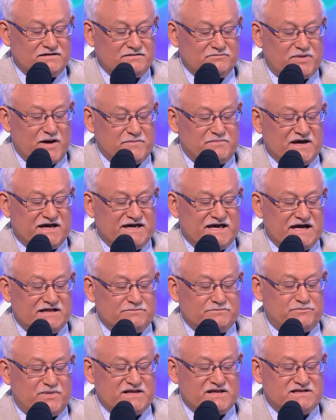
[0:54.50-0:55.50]

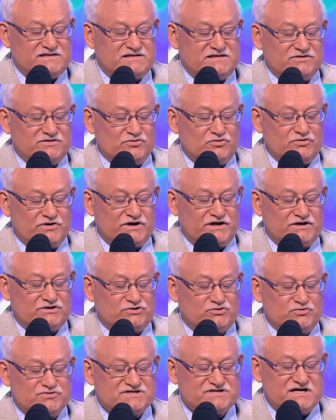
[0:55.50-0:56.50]
Попекян подтянул
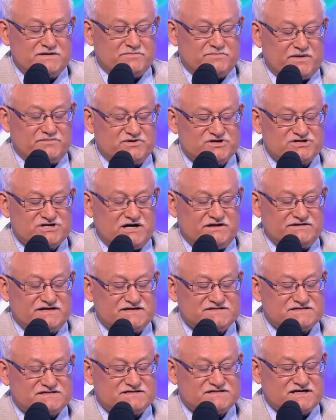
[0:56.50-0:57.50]
ритузы и побежал
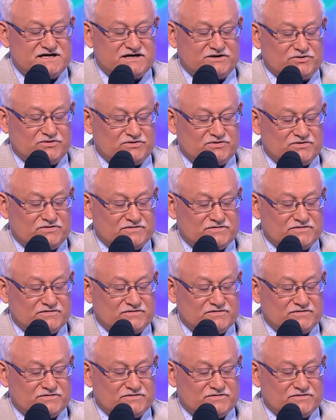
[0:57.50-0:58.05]
на сцену.